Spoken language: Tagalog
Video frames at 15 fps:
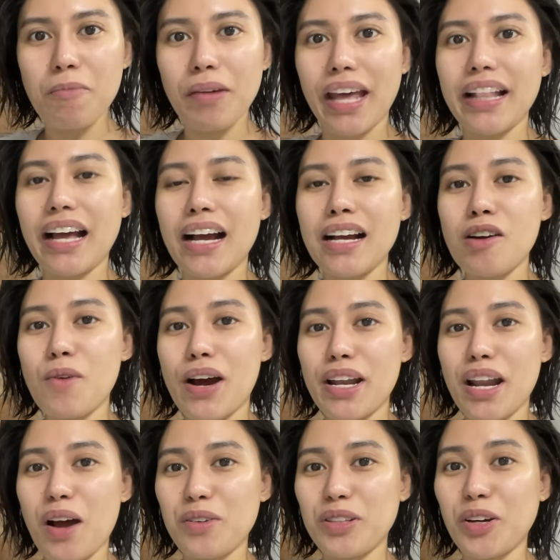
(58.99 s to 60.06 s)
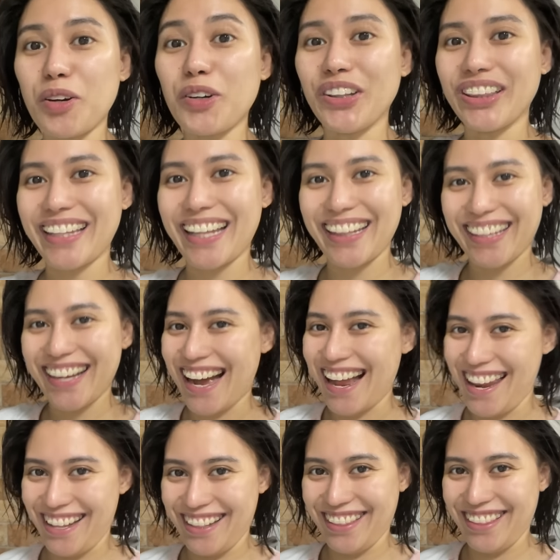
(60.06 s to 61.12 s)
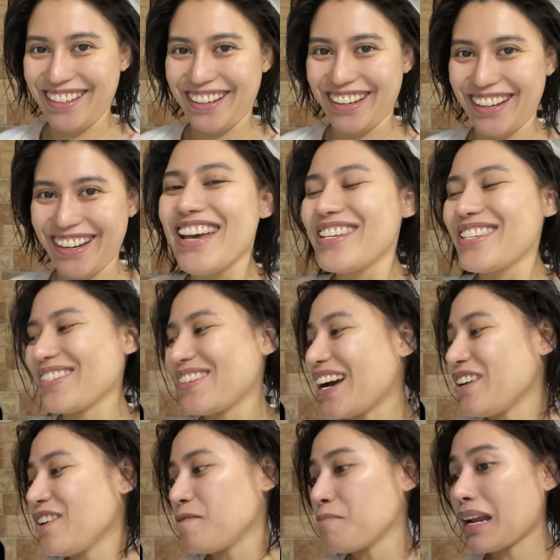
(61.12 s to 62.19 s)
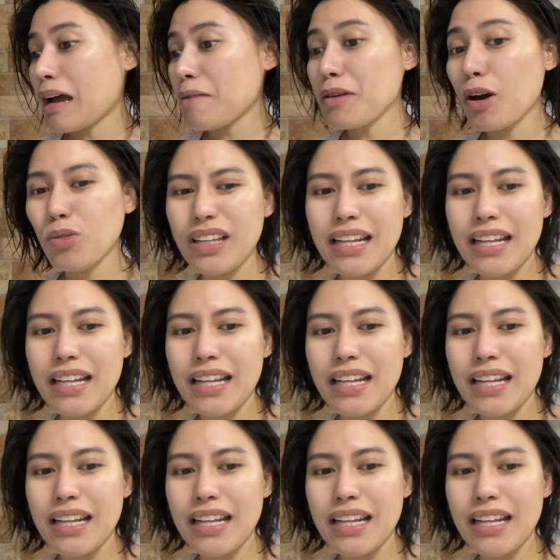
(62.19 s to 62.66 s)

Kaya nakagawa na ako ng content calendar. So ayun, marami akong